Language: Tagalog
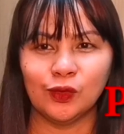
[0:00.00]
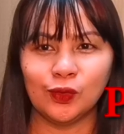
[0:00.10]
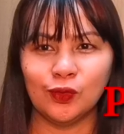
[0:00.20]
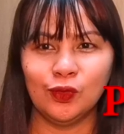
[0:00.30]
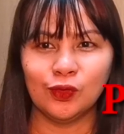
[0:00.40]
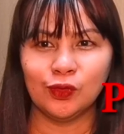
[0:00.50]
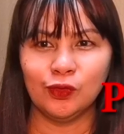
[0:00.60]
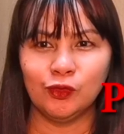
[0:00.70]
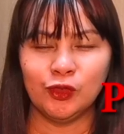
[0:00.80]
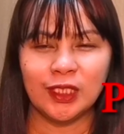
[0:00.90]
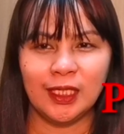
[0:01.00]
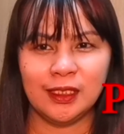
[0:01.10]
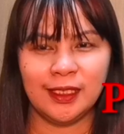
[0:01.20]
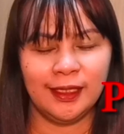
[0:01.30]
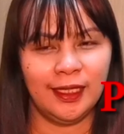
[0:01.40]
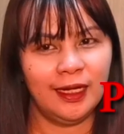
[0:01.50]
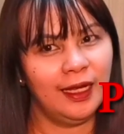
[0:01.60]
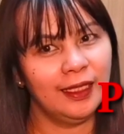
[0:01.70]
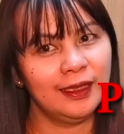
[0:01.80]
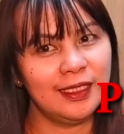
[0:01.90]
tutulo-tulo diyan, etc.
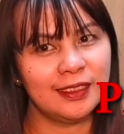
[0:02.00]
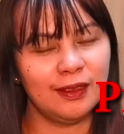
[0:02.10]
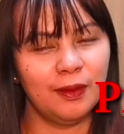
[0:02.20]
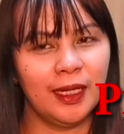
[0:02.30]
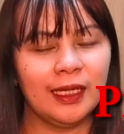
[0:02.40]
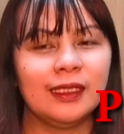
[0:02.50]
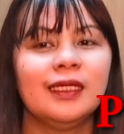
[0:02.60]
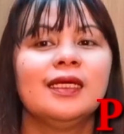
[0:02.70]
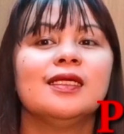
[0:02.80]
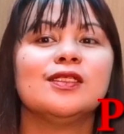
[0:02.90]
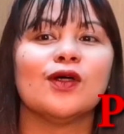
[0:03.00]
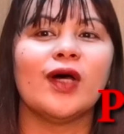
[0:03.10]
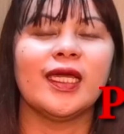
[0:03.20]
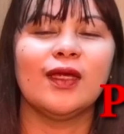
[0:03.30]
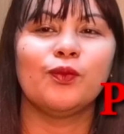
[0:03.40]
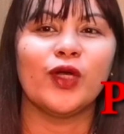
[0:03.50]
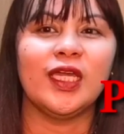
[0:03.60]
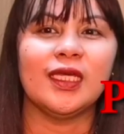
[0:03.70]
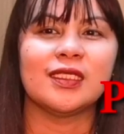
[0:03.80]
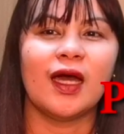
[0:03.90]
At least, di ba? So, ayan
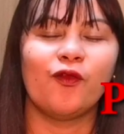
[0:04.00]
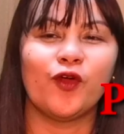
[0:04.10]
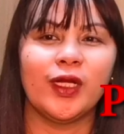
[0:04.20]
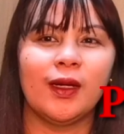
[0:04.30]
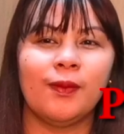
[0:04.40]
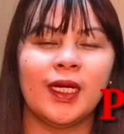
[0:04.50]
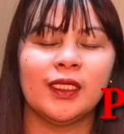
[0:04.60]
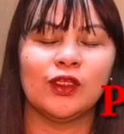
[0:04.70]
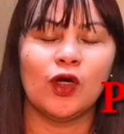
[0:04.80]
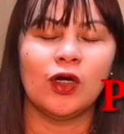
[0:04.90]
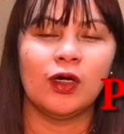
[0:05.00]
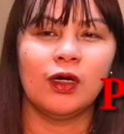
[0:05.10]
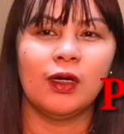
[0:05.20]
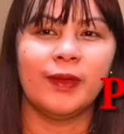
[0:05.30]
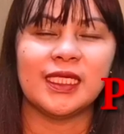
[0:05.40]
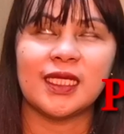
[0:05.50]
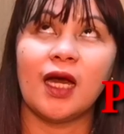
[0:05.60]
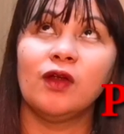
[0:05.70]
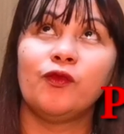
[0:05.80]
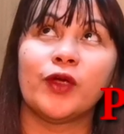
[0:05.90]
po is for the month of may
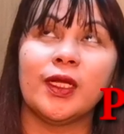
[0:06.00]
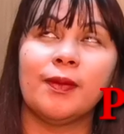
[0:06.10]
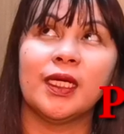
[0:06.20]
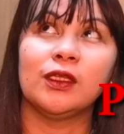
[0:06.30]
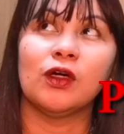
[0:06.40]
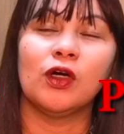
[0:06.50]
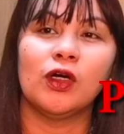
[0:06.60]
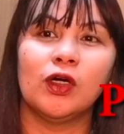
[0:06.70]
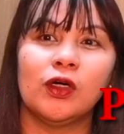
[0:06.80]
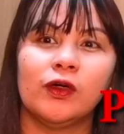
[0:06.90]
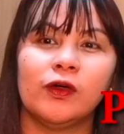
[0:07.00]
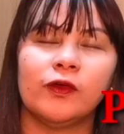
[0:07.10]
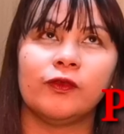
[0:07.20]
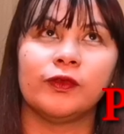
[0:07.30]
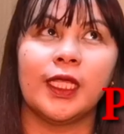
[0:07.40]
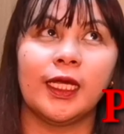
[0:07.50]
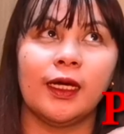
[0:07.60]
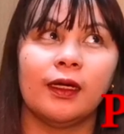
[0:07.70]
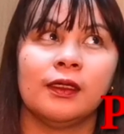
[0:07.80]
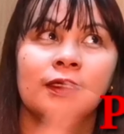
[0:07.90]
sahod for the month of
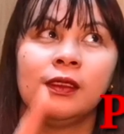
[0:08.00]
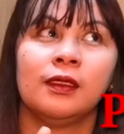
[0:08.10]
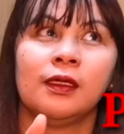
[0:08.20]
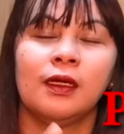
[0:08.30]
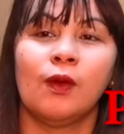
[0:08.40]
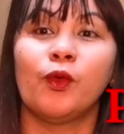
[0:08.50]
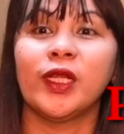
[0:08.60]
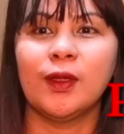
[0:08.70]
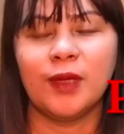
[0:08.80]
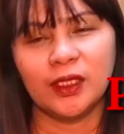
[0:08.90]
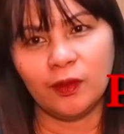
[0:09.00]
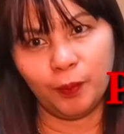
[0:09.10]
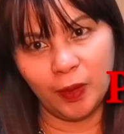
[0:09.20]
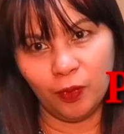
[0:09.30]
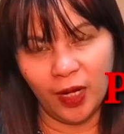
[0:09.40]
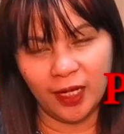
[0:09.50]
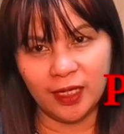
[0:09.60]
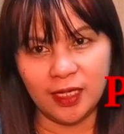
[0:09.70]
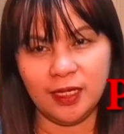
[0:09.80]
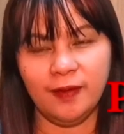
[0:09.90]
teka. For the month of
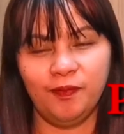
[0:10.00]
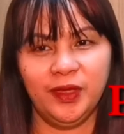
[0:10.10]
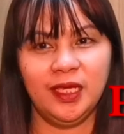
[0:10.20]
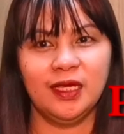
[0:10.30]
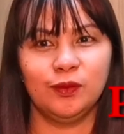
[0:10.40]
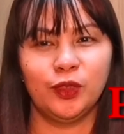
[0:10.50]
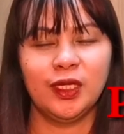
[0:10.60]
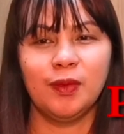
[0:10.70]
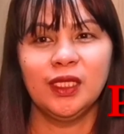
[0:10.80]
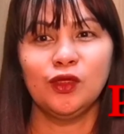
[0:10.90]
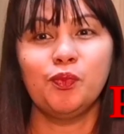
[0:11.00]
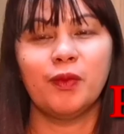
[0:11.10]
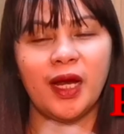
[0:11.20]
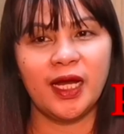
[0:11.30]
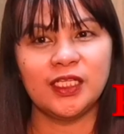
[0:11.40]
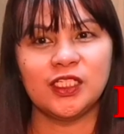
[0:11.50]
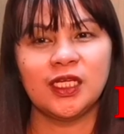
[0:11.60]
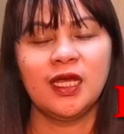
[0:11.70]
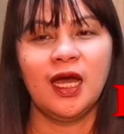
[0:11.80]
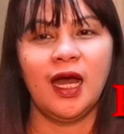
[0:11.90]
February. Ayan, for the month of March,
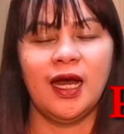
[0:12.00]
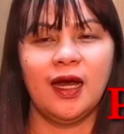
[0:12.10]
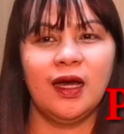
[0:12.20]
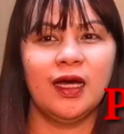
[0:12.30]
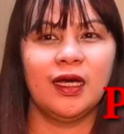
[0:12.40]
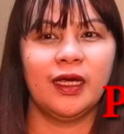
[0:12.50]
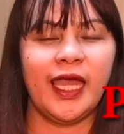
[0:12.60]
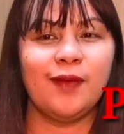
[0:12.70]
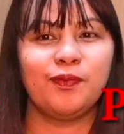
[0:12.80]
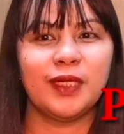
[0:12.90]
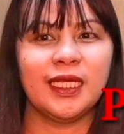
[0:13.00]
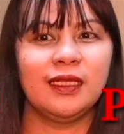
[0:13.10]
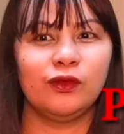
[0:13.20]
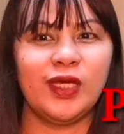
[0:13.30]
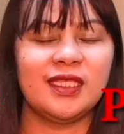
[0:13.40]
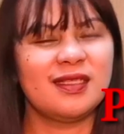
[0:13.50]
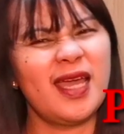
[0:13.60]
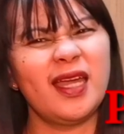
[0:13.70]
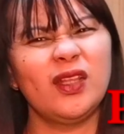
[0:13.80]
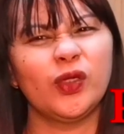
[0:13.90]
uh, April
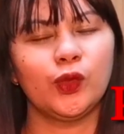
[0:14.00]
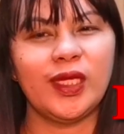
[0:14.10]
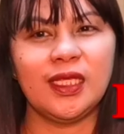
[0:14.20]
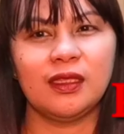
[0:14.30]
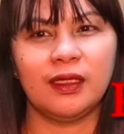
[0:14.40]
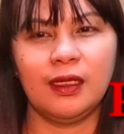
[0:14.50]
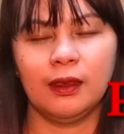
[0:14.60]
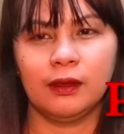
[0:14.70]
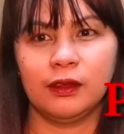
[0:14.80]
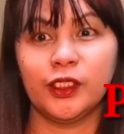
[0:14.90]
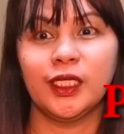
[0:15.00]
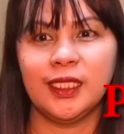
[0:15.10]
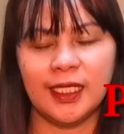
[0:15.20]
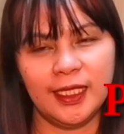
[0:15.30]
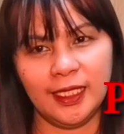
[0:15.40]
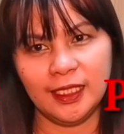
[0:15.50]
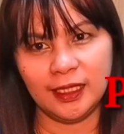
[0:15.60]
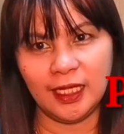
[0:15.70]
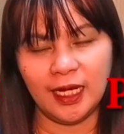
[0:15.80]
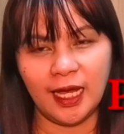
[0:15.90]
22nd or 23rd yan
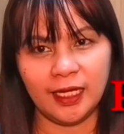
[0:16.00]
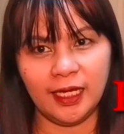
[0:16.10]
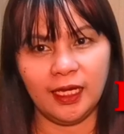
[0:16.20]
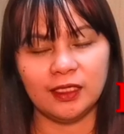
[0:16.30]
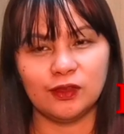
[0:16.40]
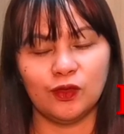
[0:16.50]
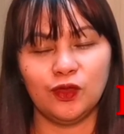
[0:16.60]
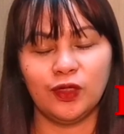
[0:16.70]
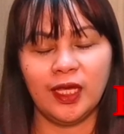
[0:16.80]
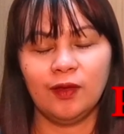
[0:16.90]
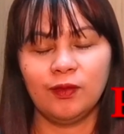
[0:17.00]
dadating lagi. So, yun,